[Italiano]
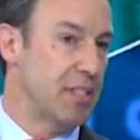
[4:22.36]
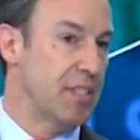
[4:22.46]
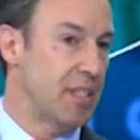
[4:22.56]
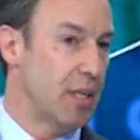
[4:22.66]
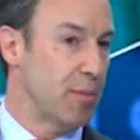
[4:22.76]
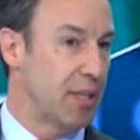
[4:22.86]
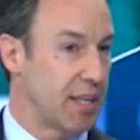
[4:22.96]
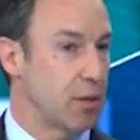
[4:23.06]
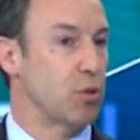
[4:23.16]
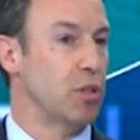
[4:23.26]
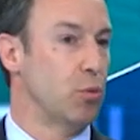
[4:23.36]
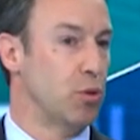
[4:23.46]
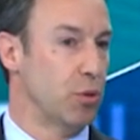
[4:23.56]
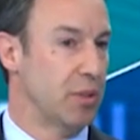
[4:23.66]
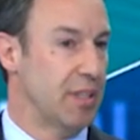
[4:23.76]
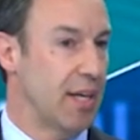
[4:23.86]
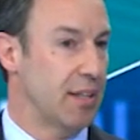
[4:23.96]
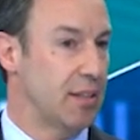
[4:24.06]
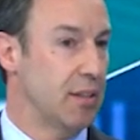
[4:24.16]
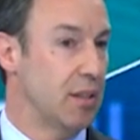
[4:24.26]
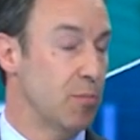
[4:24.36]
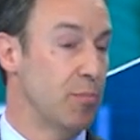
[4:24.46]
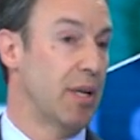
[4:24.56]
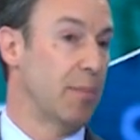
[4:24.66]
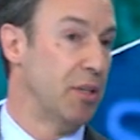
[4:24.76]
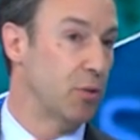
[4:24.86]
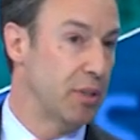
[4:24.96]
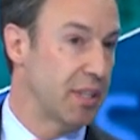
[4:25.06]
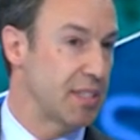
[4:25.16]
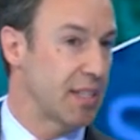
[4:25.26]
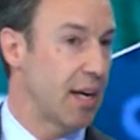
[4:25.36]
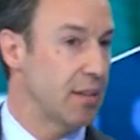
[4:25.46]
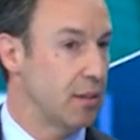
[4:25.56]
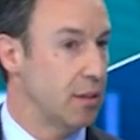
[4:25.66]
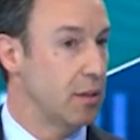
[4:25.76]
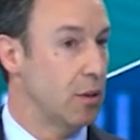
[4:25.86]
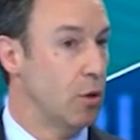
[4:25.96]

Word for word: sistema, la ricostituzione dei dati, pagamento di riscatti,